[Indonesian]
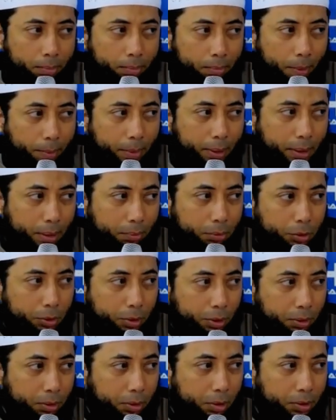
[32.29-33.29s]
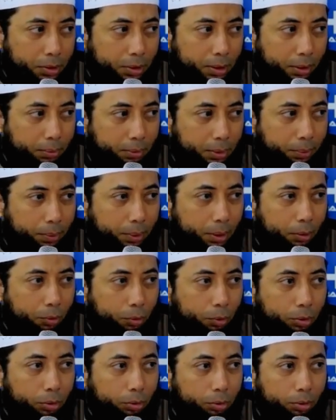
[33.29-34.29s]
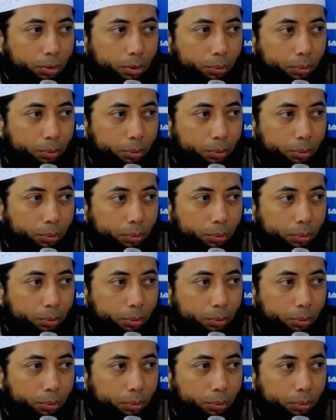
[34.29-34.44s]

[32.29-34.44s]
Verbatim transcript: paman Nabi sallallahu alaihi wasallam di perang Uhud itu